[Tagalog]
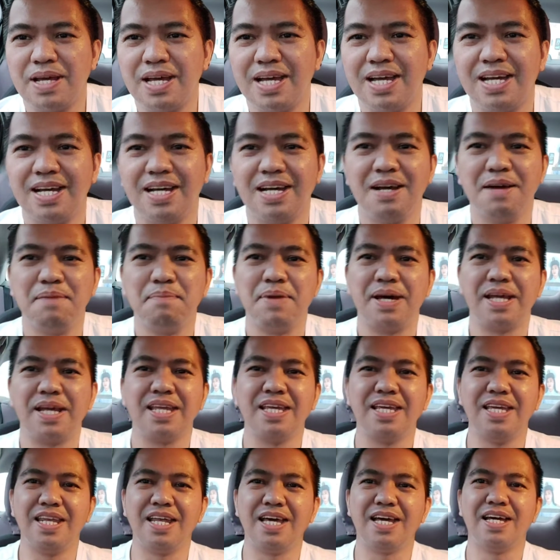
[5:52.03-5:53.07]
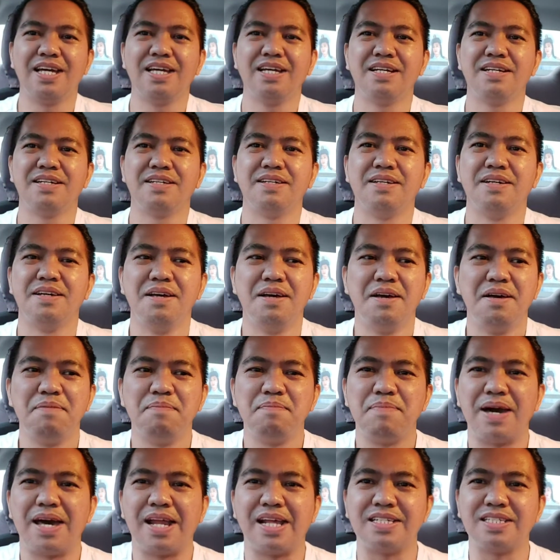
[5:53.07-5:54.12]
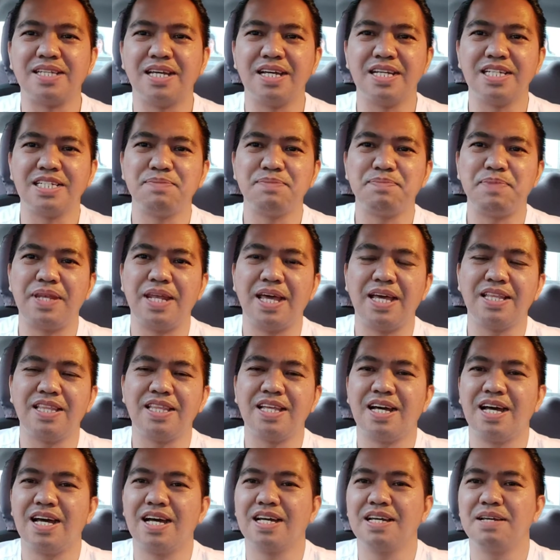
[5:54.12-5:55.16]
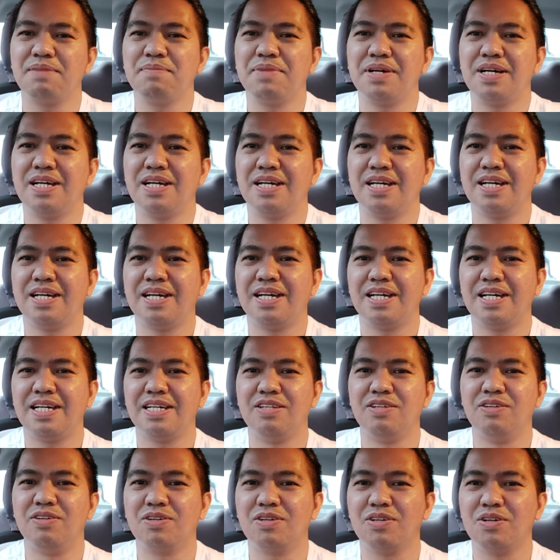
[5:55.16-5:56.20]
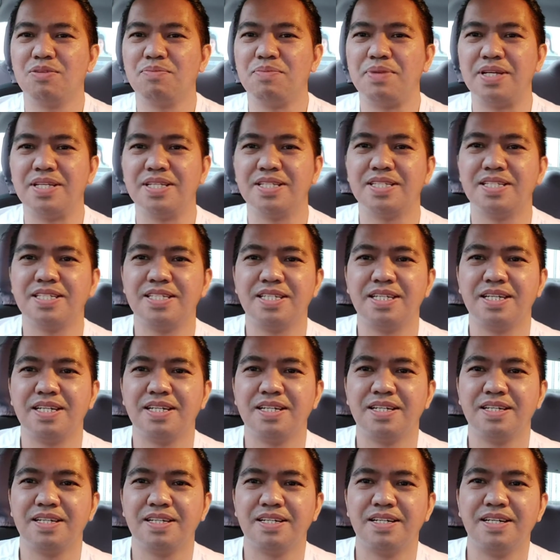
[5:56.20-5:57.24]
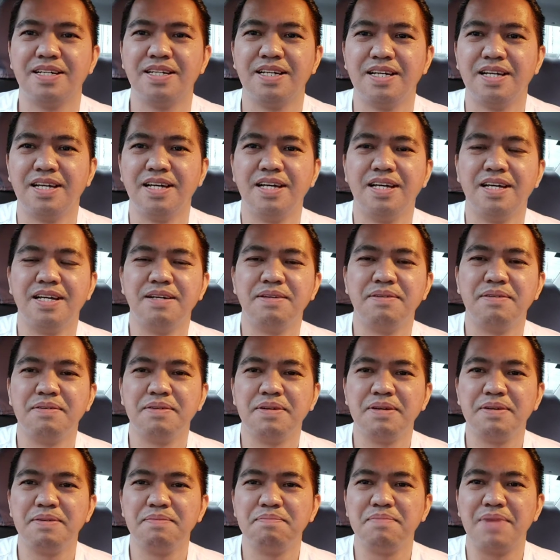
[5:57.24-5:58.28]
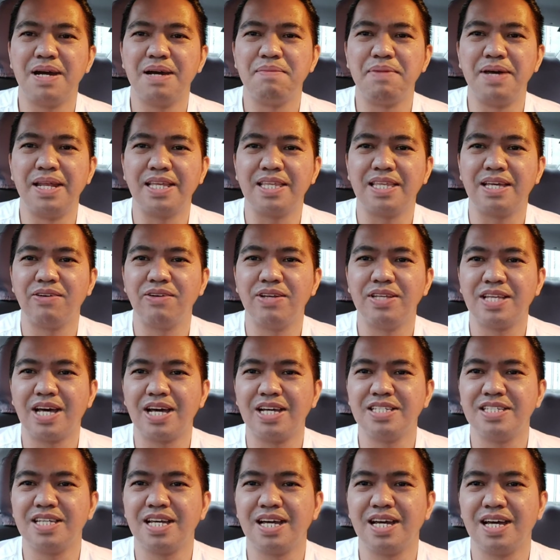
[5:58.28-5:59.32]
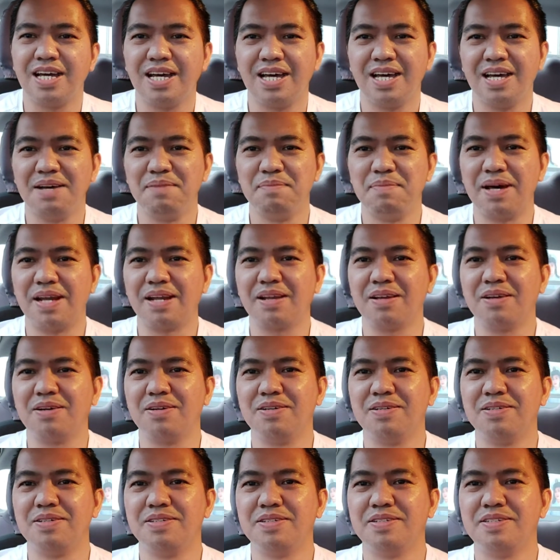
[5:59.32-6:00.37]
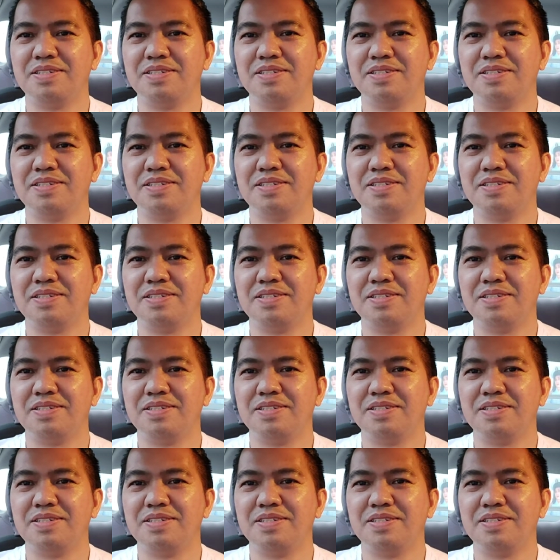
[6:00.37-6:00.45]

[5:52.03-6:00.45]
ng marina para sa expedite ng aking mga documents Babalik na ulit tayo sa barko